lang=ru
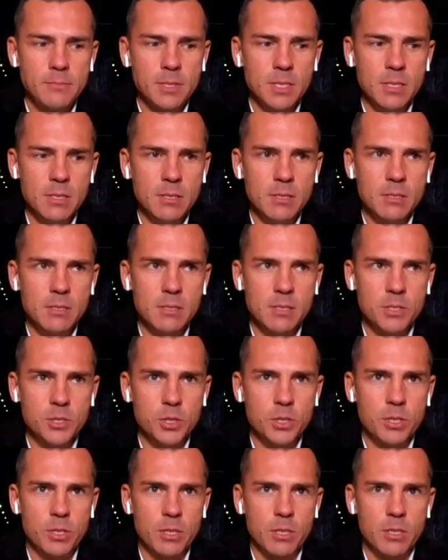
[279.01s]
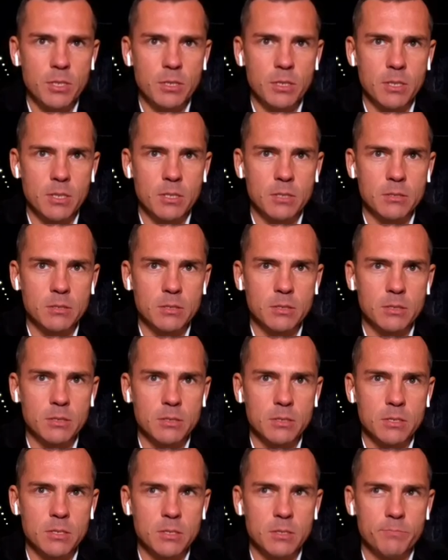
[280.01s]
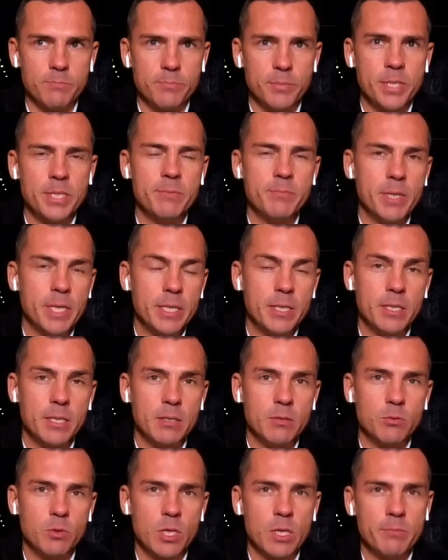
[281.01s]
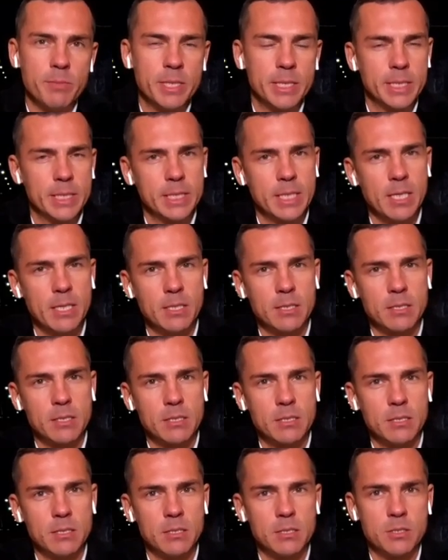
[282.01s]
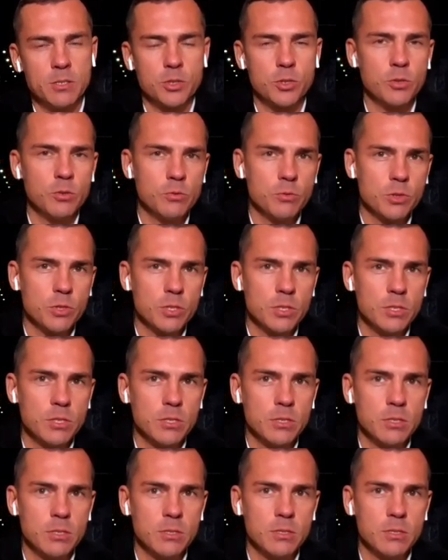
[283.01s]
а, значительное, как это, знаете, понимание у команды, как это делать, что нужно делать.